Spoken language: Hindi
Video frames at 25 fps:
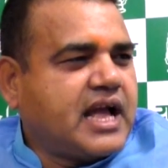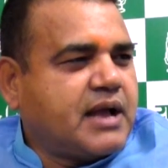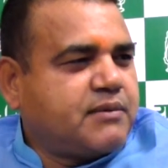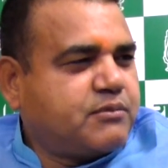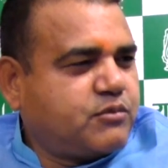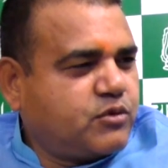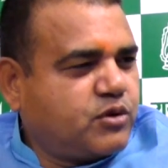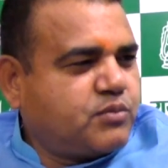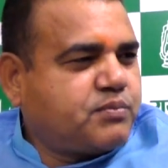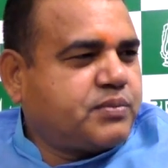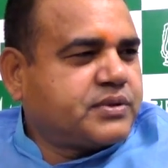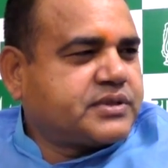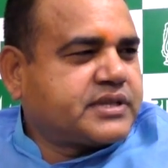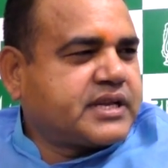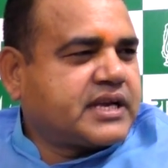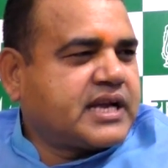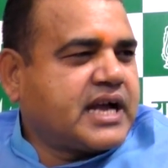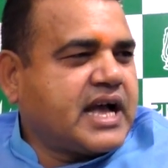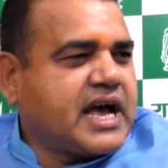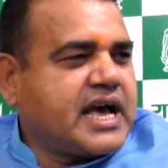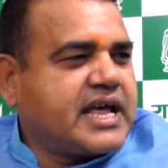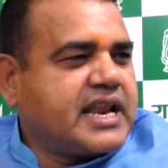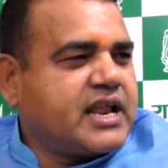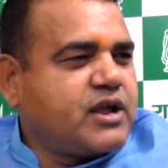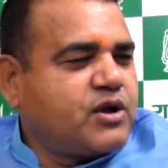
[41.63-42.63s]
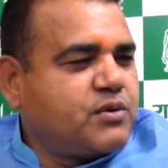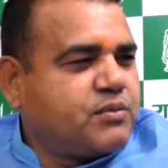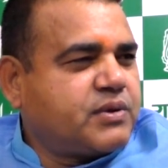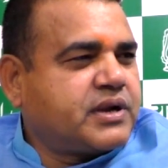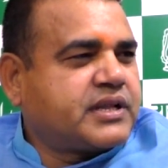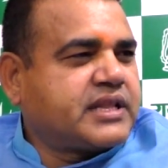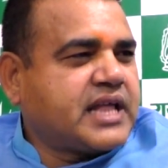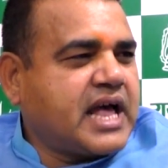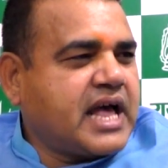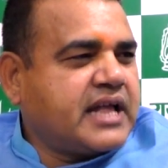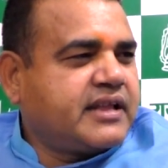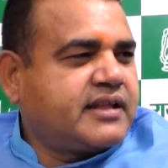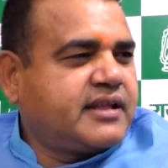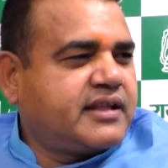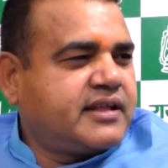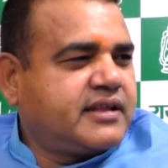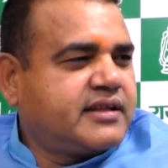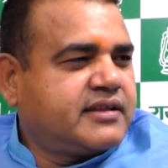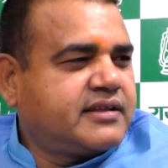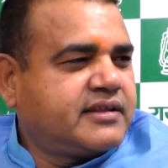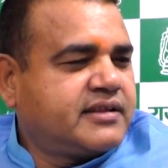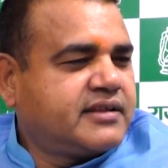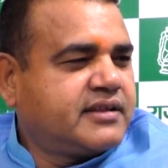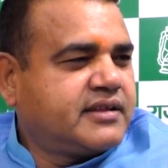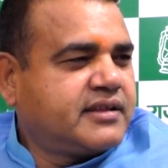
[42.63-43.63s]
आप लोग पत्रकार हैं उमरदार
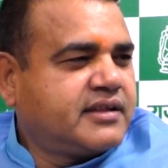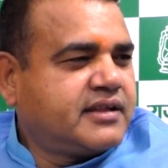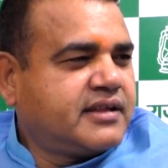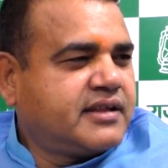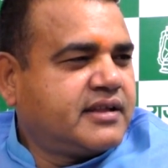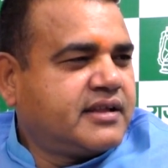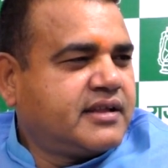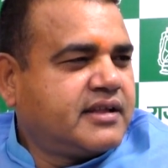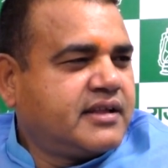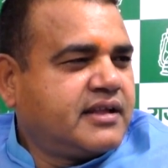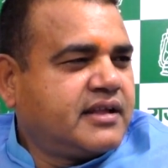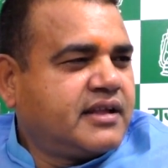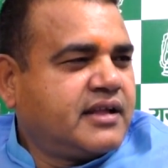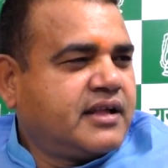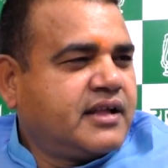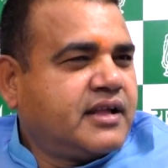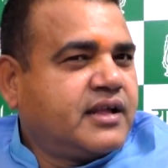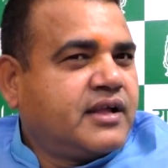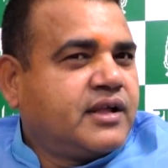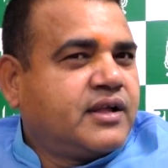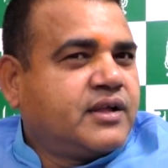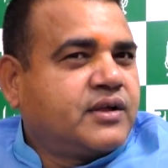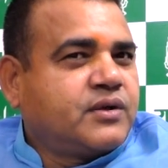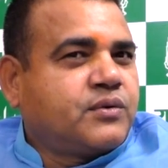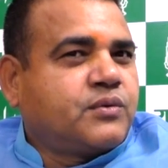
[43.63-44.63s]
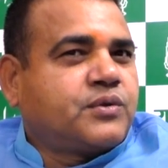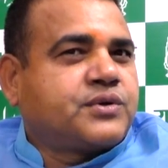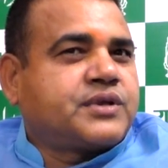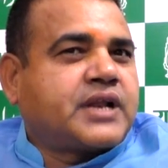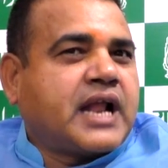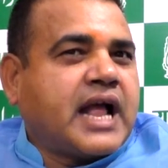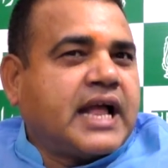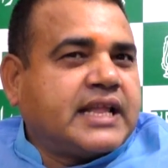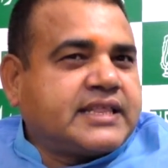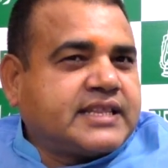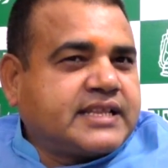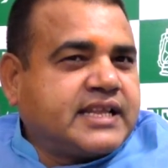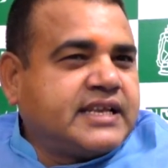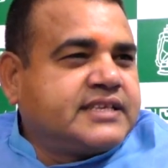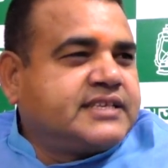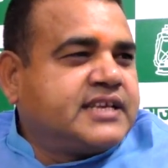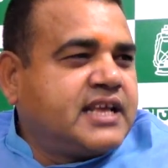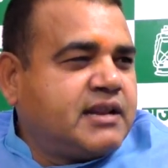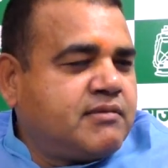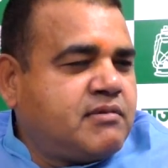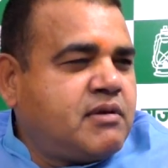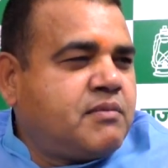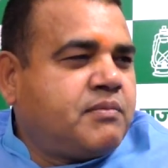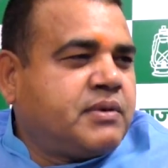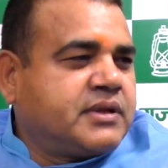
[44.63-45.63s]
हैं गुजरात के
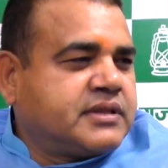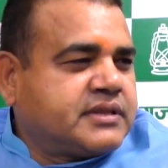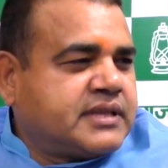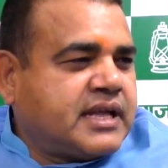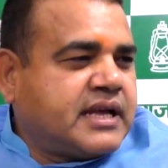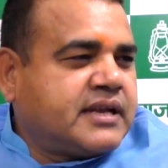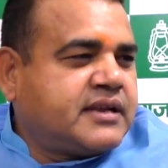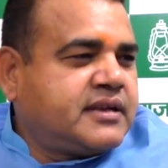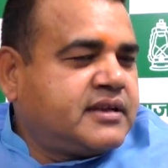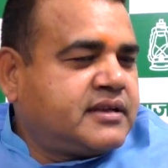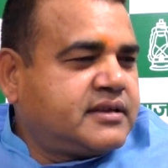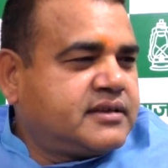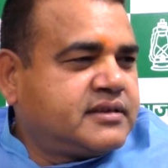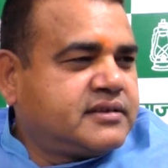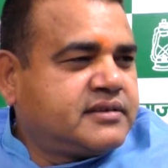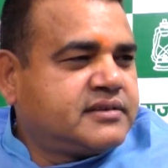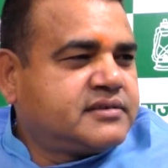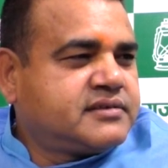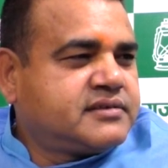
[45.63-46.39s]
जेल में बंद था ना